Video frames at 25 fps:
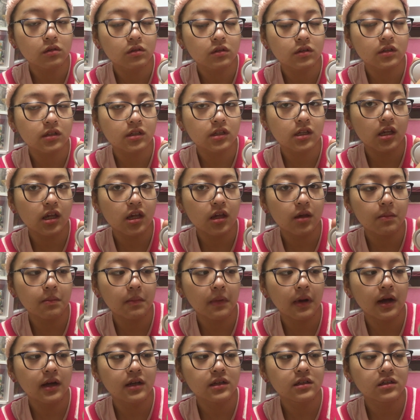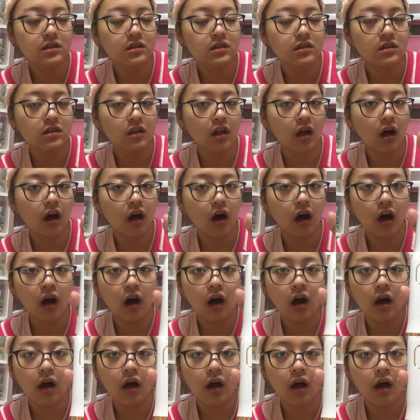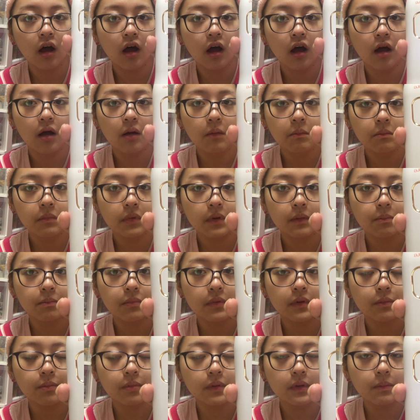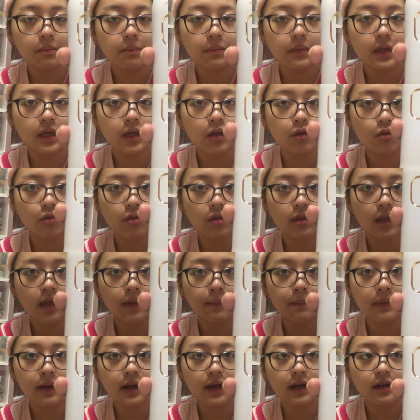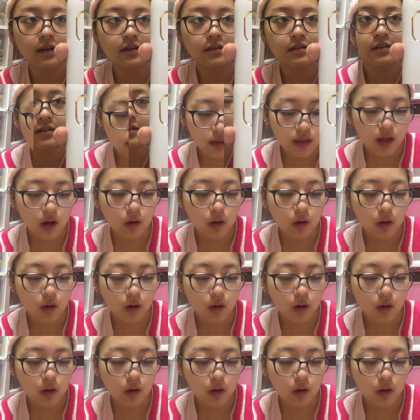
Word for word: つきました。ピピピピ打ってます。